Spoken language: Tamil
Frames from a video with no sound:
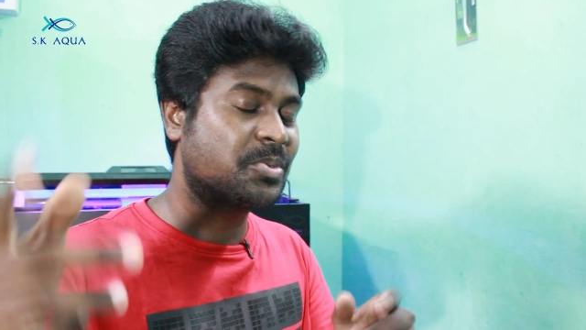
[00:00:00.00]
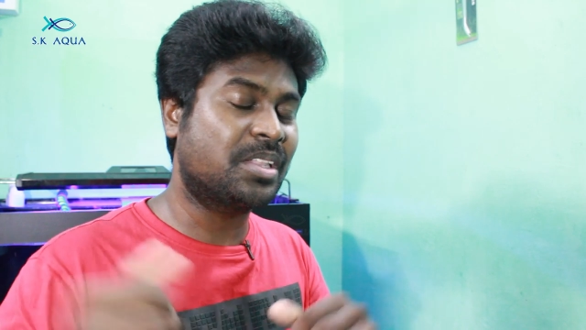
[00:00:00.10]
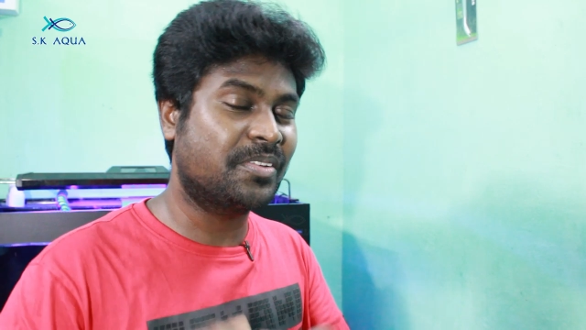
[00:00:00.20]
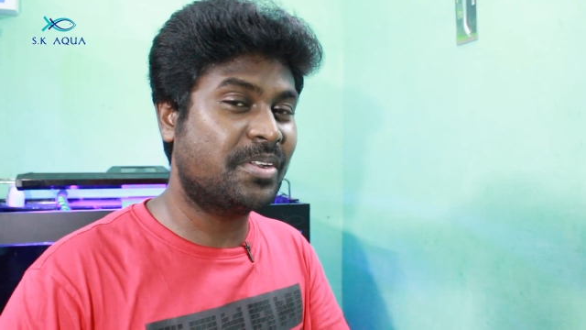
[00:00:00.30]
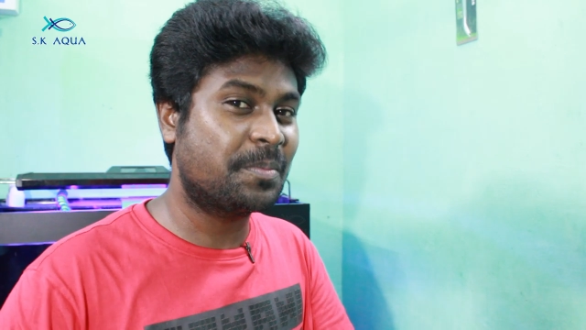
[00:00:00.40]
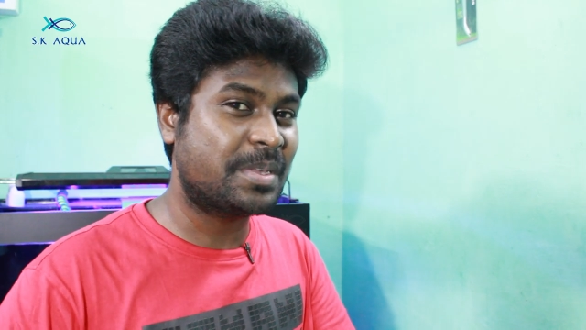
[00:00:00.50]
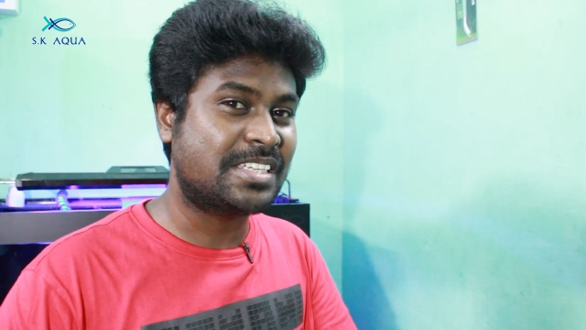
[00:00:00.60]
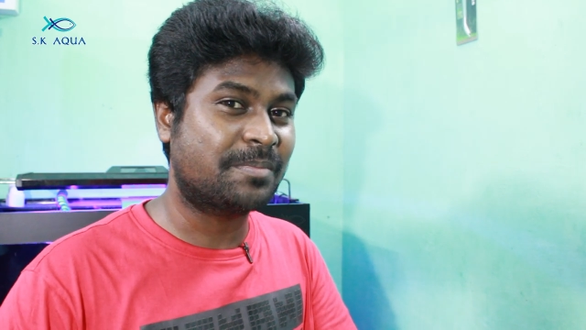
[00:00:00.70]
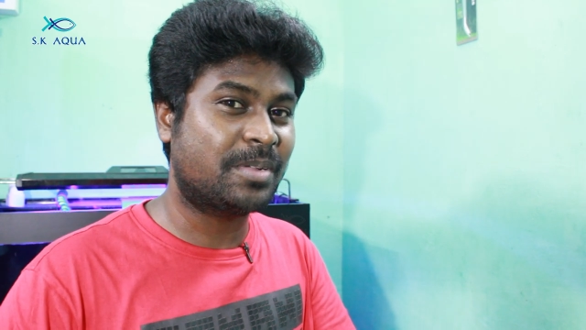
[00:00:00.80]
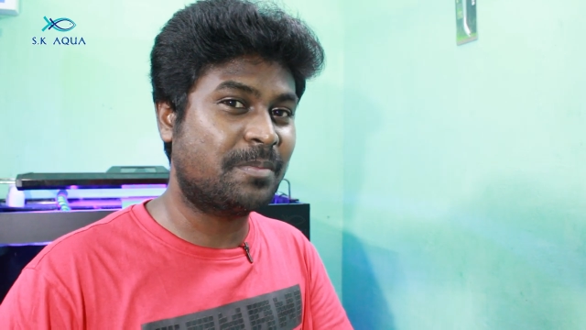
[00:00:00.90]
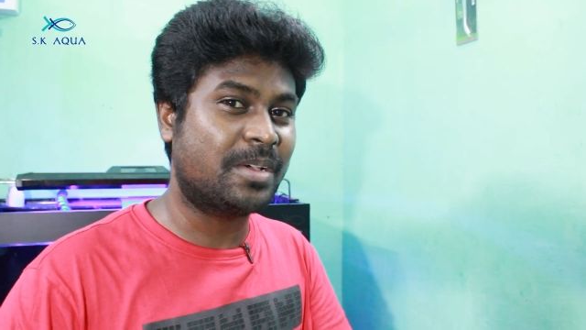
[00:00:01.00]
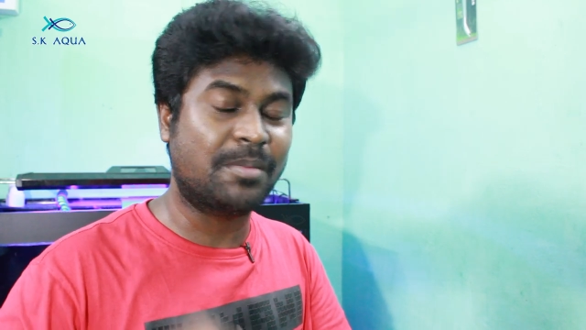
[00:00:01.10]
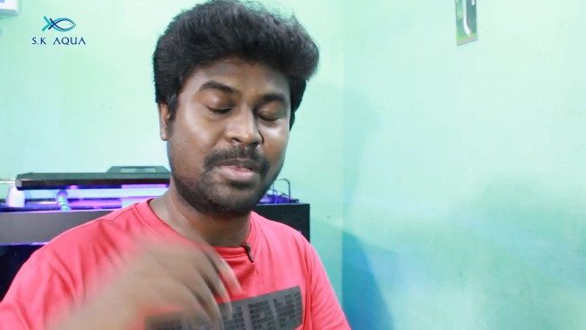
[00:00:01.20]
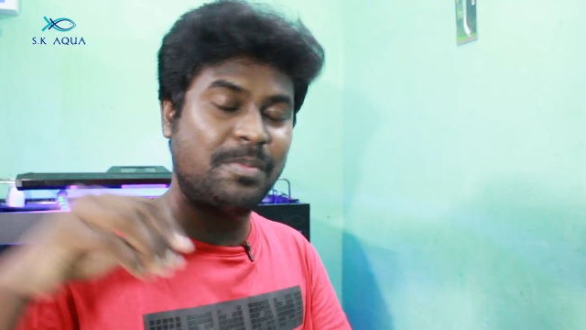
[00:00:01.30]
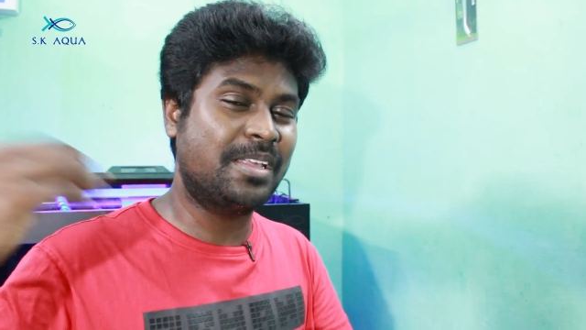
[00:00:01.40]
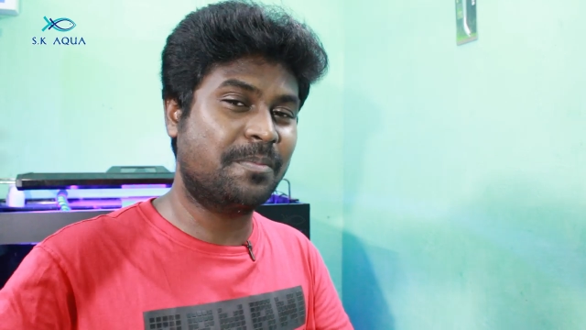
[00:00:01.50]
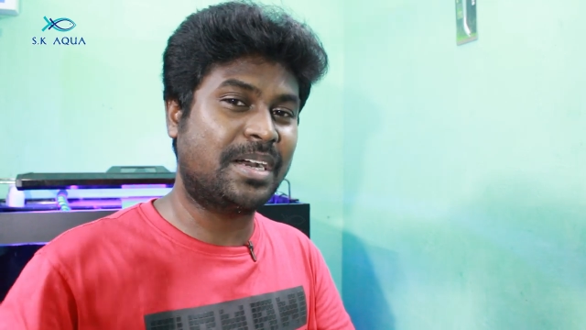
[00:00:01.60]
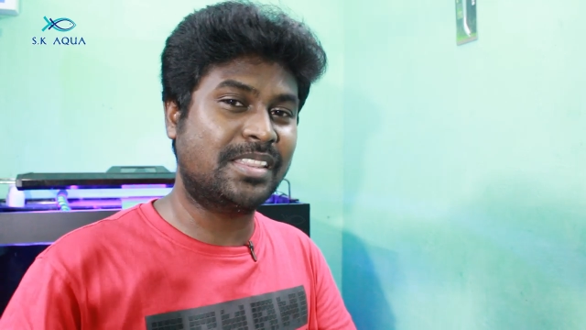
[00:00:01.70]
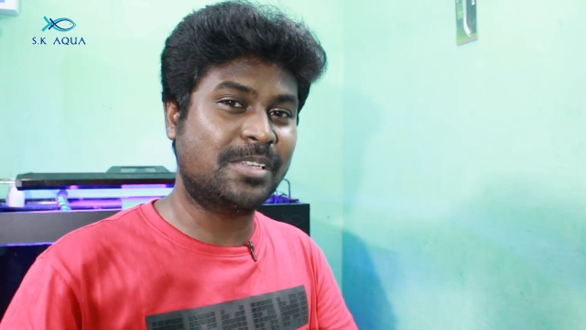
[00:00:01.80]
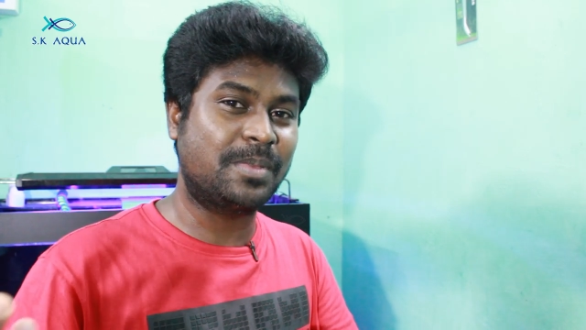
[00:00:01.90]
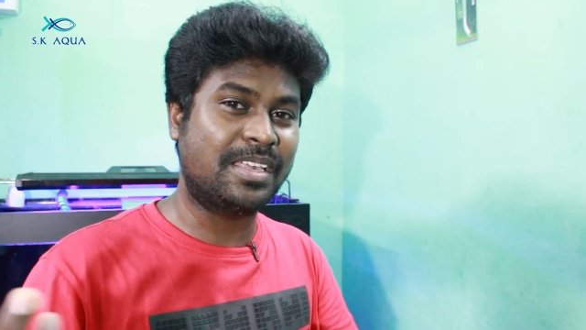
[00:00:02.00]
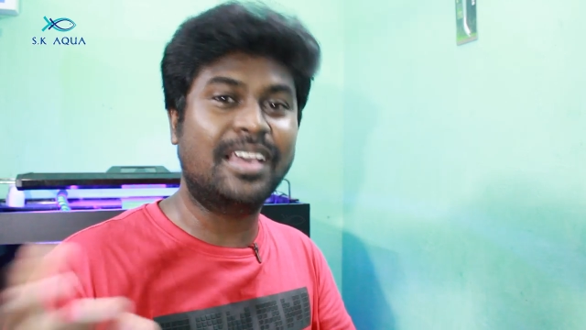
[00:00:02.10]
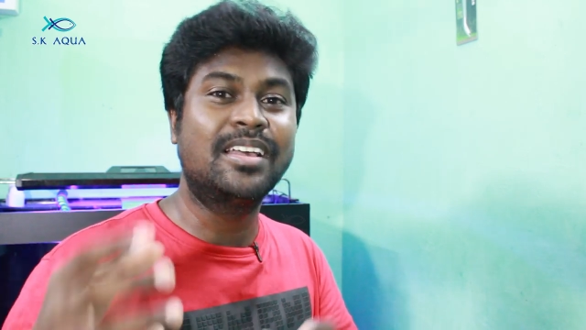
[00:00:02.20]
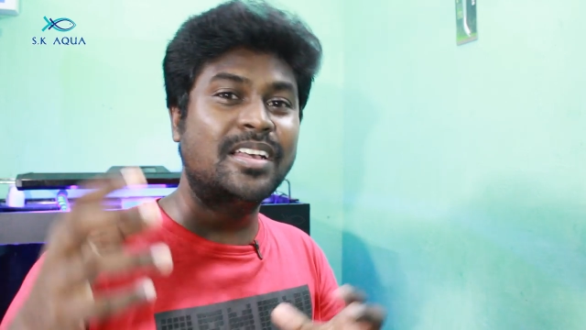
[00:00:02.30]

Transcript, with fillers: ஸோ அந்த வீடியோ போய் செக் பண்ணி பாருங்கள் மேபி நீங்கள் பார்த்துருப்பீங்க